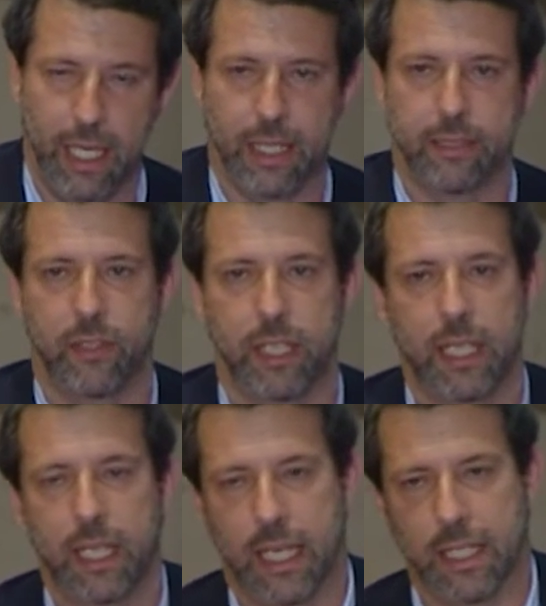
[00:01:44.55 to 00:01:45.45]
Es decir,
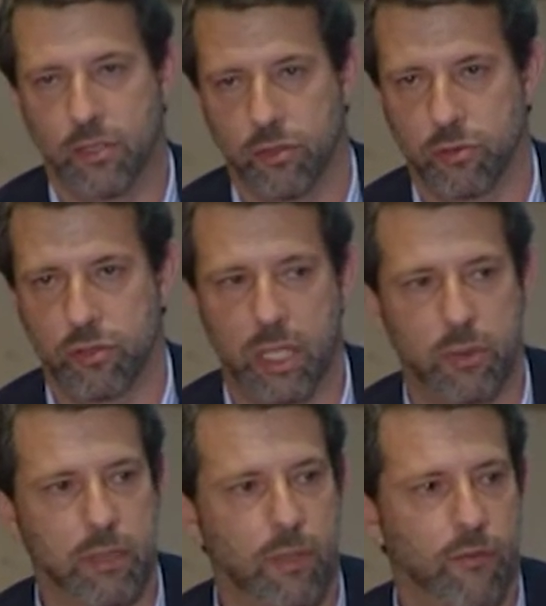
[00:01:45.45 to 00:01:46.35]
que si nosotros en
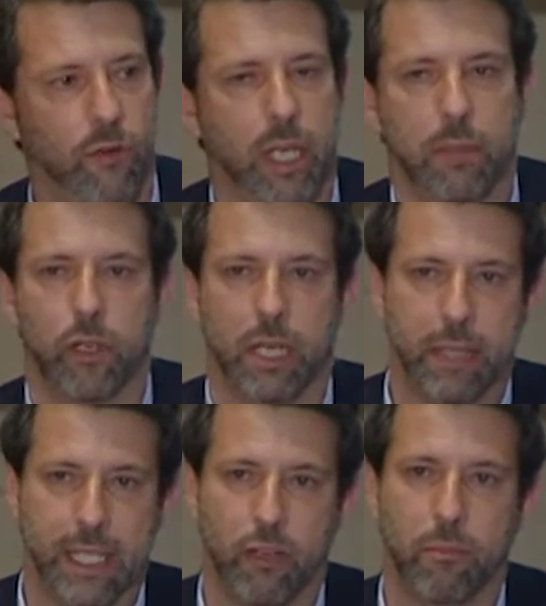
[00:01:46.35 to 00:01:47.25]
Agua de Vilaflor queremos
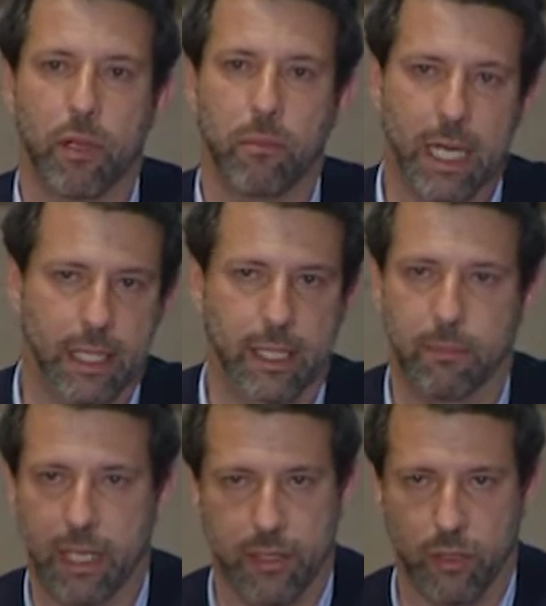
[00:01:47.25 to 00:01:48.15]
mañana comprar un manantial
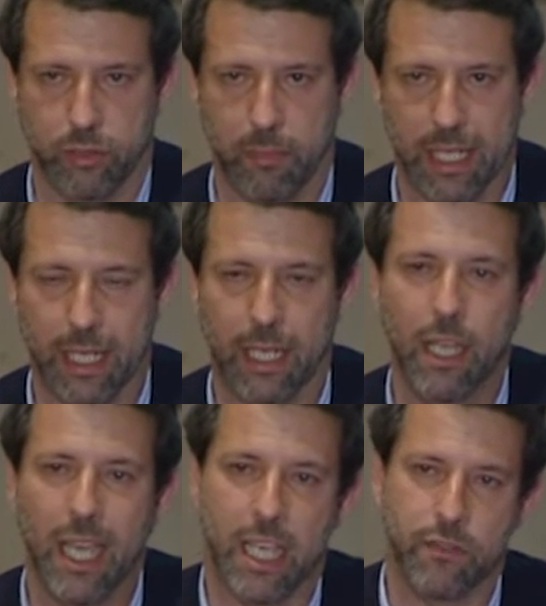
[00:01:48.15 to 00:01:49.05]
para lanzar otra marca,
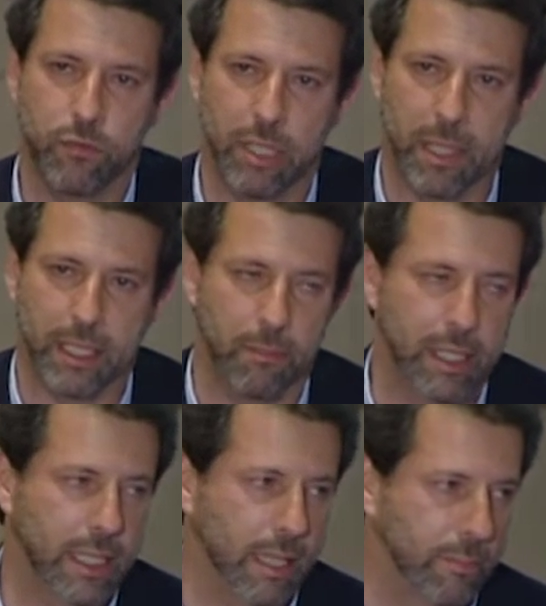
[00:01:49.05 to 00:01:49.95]
es
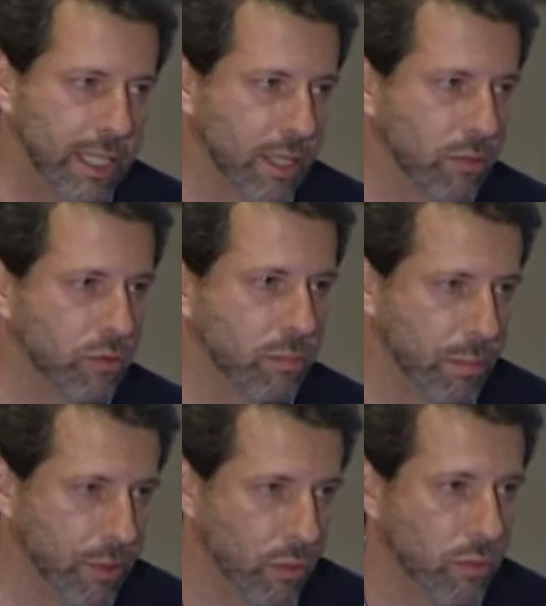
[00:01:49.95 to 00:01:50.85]
fundamentalmente la empresa con sus
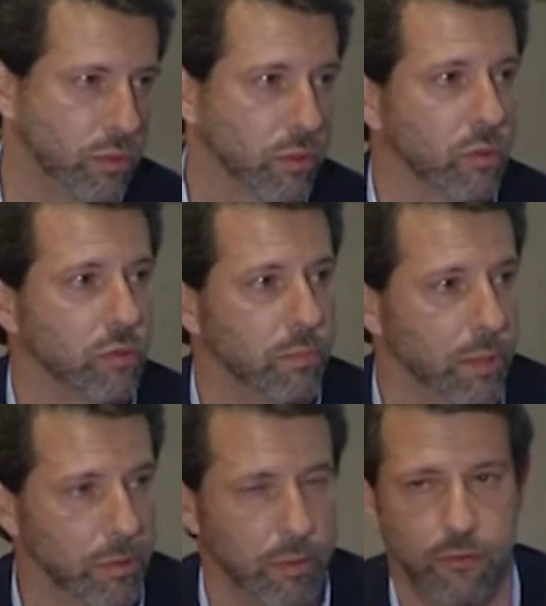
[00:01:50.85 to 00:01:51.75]
propios recursos, con sus
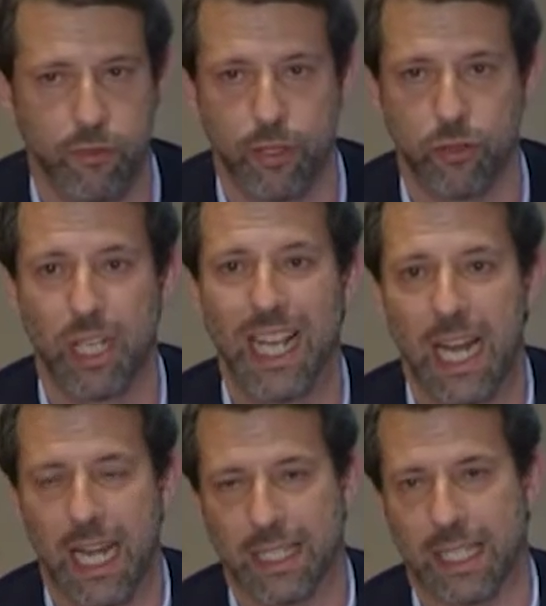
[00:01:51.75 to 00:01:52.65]
propios beneficios,
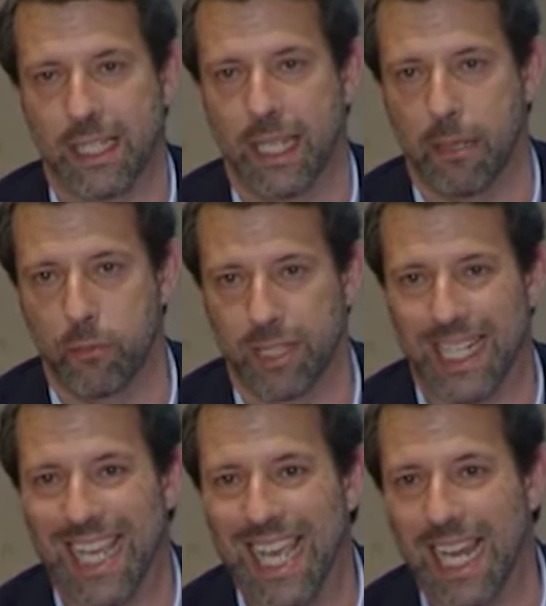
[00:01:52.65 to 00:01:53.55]
las que tienen que
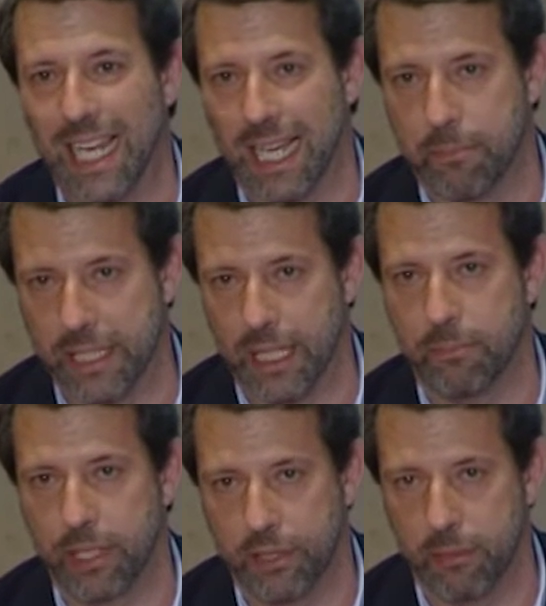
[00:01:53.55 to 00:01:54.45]
aportar el capital
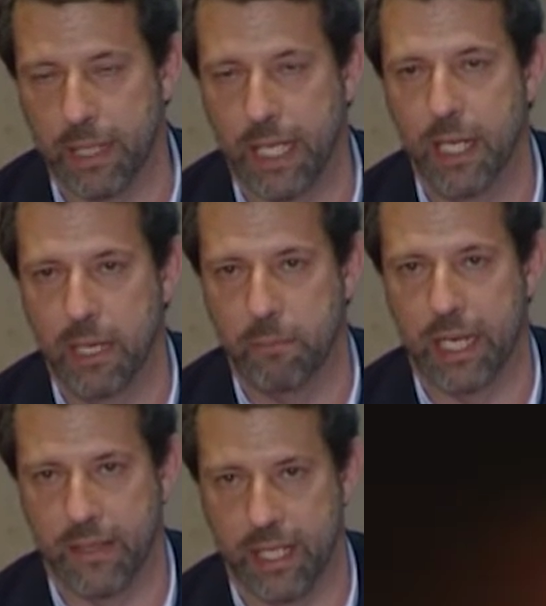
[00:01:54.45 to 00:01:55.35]
principal
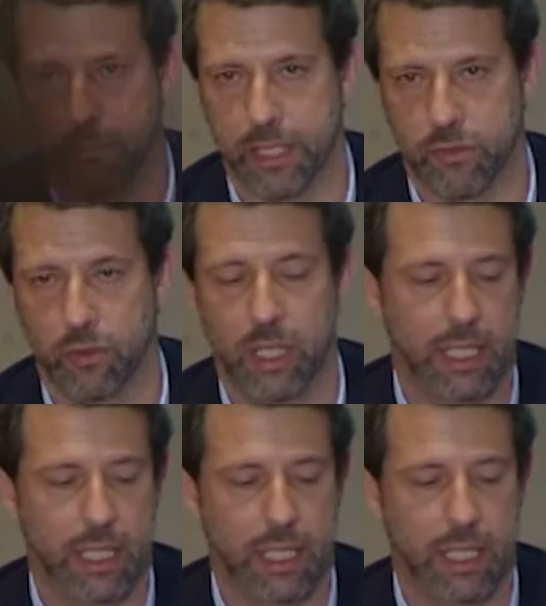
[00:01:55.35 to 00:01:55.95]
para dar ese paso.